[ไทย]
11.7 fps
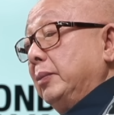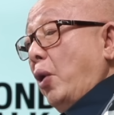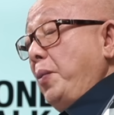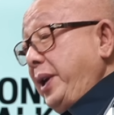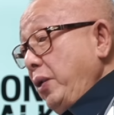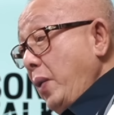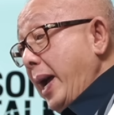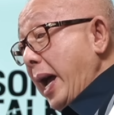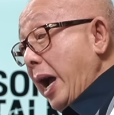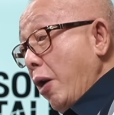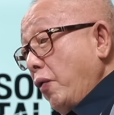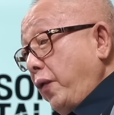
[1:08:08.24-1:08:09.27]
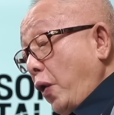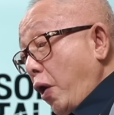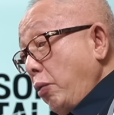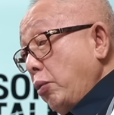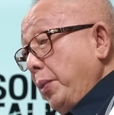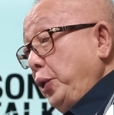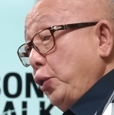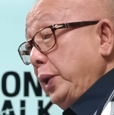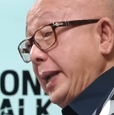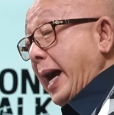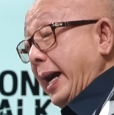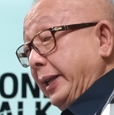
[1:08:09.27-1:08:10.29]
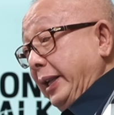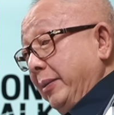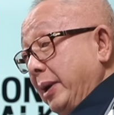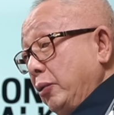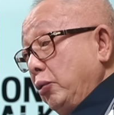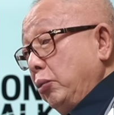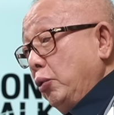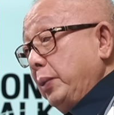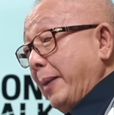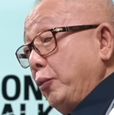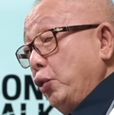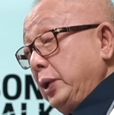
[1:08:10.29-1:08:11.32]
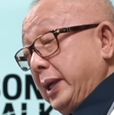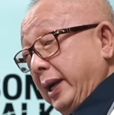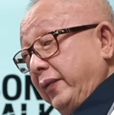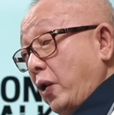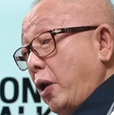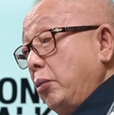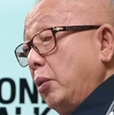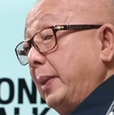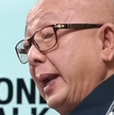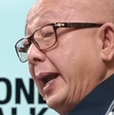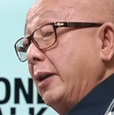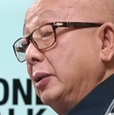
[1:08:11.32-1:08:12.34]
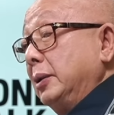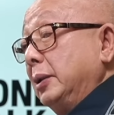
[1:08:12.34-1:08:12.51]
ผมคิดว่าเอาฟ้องผมเป็นตัวอย่างดีไหมคุณภูมิธรรมคุณเคยฟ้องผมมาแล้ว